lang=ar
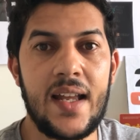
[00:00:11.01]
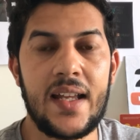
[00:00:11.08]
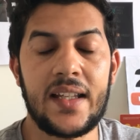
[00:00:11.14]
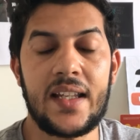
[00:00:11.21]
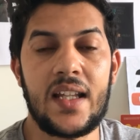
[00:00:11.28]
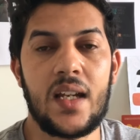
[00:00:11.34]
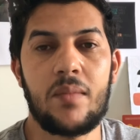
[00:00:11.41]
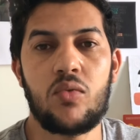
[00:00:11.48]

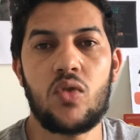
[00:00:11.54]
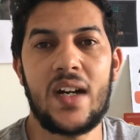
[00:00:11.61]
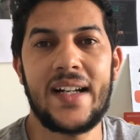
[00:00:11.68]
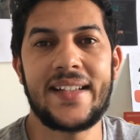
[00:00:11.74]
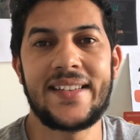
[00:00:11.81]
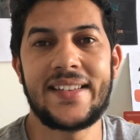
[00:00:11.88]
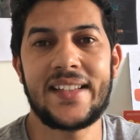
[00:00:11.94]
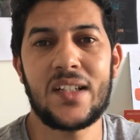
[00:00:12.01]
كيلعبوا واحد
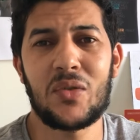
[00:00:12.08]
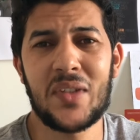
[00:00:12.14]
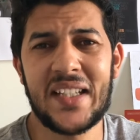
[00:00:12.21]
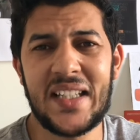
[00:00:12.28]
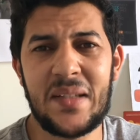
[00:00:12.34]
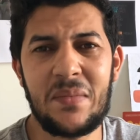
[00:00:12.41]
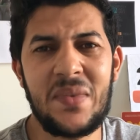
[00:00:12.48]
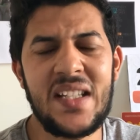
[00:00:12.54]
الدور
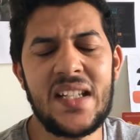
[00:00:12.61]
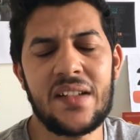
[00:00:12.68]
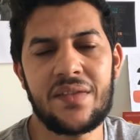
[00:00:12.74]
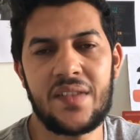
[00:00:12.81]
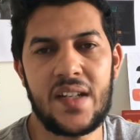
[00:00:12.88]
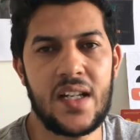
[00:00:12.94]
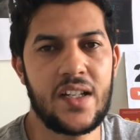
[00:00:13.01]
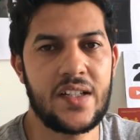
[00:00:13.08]
كبير
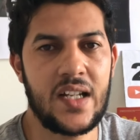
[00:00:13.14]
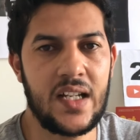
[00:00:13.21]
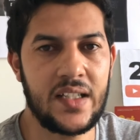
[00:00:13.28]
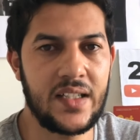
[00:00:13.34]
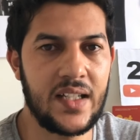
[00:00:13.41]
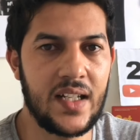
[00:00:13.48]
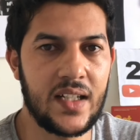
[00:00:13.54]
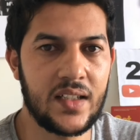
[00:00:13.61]
في النجاح
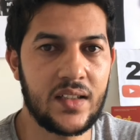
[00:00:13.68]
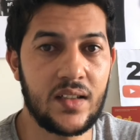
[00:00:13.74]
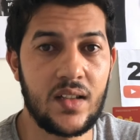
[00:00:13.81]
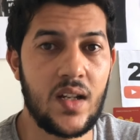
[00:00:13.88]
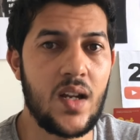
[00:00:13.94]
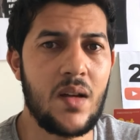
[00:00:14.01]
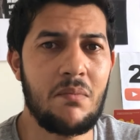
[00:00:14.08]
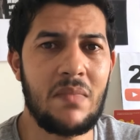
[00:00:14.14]
ديالك
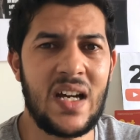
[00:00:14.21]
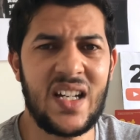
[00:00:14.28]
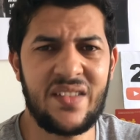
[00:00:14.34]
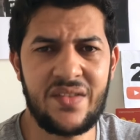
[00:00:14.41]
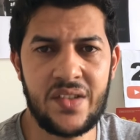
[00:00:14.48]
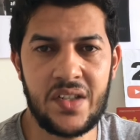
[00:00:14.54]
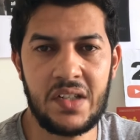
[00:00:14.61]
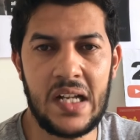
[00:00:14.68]
ما
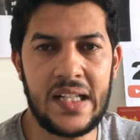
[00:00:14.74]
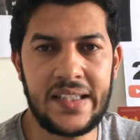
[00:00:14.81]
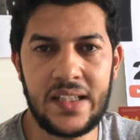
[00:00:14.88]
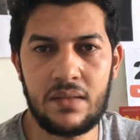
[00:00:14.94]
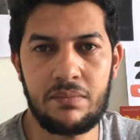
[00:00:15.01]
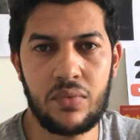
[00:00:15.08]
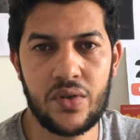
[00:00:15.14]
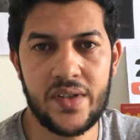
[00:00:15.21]
عرفتش شحال ديال
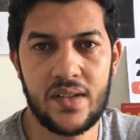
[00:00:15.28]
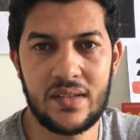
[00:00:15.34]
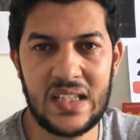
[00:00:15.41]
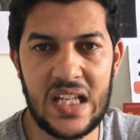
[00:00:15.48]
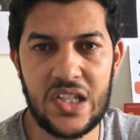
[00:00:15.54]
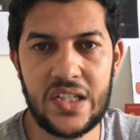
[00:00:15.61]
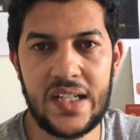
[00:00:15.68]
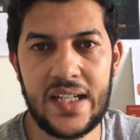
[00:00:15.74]

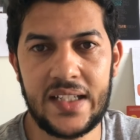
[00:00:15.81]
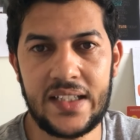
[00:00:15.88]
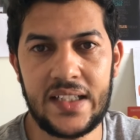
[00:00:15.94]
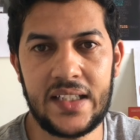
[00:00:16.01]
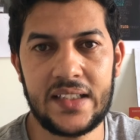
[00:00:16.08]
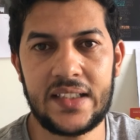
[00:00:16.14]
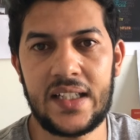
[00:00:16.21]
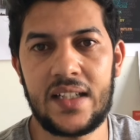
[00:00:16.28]
البورسونتاج اللي غادي
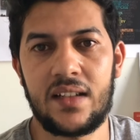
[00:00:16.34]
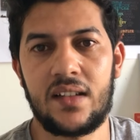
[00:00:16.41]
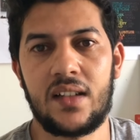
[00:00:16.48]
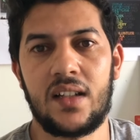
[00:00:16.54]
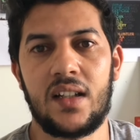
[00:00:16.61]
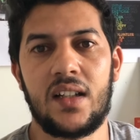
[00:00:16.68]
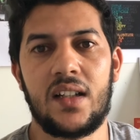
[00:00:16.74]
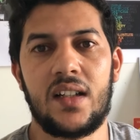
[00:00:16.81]
نعطي
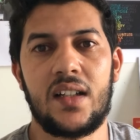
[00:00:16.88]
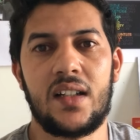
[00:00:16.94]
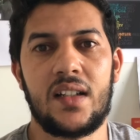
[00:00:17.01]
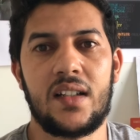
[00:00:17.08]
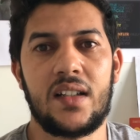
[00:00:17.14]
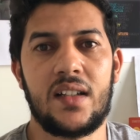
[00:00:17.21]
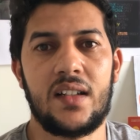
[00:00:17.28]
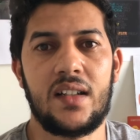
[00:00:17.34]

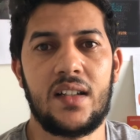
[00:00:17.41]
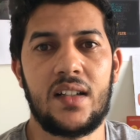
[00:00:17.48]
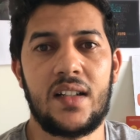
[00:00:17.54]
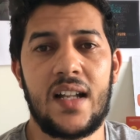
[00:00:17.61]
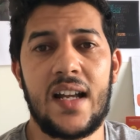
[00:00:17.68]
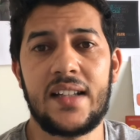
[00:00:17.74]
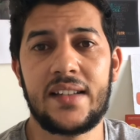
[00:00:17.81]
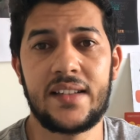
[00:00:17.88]

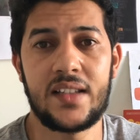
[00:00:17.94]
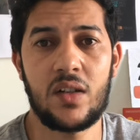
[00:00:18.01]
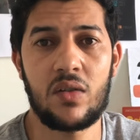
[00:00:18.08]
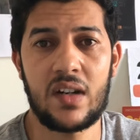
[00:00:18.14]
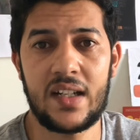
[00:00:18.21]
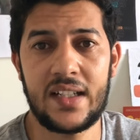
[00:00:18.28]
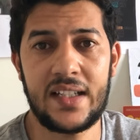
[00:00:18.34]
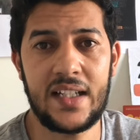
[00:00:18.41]
لهاد
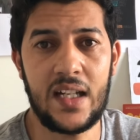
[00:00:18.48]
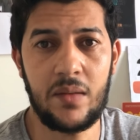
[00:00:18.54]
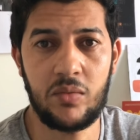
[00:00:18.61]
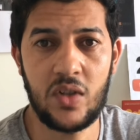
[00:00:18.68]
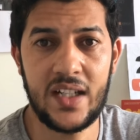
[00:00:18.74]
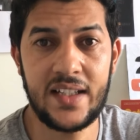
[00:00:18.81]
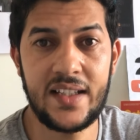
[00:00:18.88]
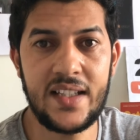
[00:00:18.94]
الدور اللي
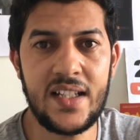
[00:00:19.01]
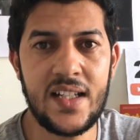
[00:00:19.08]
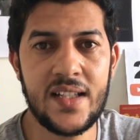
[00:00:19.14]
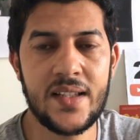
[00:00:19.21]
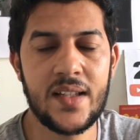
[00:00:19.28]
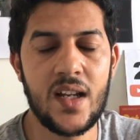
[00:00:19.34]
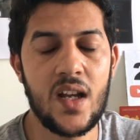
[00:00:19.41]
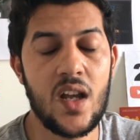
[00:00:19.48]
كيلعبوا هاد
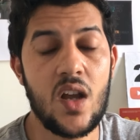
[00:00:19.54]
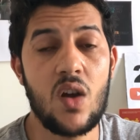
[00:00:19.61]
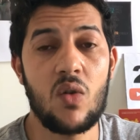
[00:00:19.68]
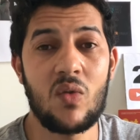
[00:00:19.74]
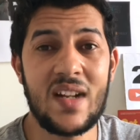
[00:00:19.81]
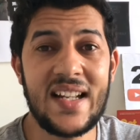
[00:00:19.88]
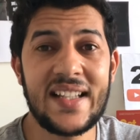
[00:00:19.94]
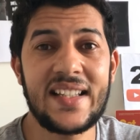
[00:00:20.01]
الناس
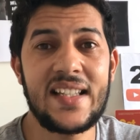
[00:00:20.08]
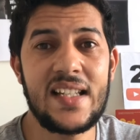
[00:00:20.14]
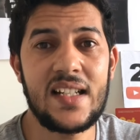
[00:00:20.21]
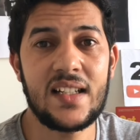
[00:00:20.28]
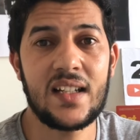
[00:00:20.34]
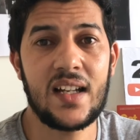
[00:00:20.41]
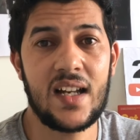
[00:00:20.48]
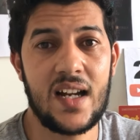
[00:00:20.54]

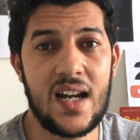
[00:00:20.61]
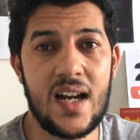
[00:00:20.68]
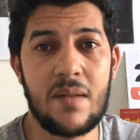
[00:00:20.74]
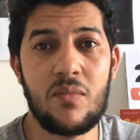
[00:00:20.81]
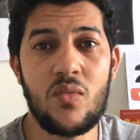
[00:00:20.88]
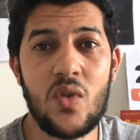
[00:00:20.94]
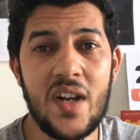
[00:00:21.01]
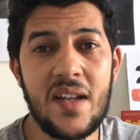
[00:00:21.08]
ولكن راه
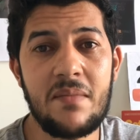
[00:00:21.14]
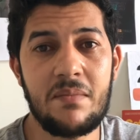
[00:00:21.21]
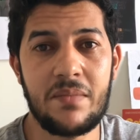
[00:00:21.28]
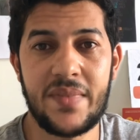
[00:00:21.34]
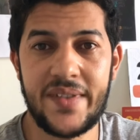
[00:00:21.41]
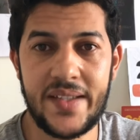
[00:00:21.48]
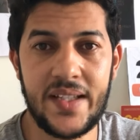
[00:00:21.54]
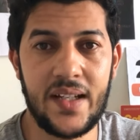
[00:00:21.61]
مهم
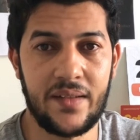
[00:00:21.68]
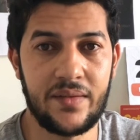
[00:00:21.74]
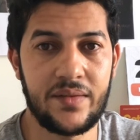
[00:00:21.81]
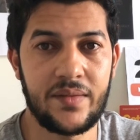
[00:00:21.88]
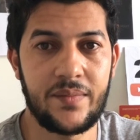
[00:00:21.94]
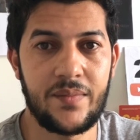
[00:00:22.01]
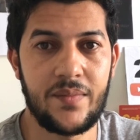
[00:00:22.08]
بزاف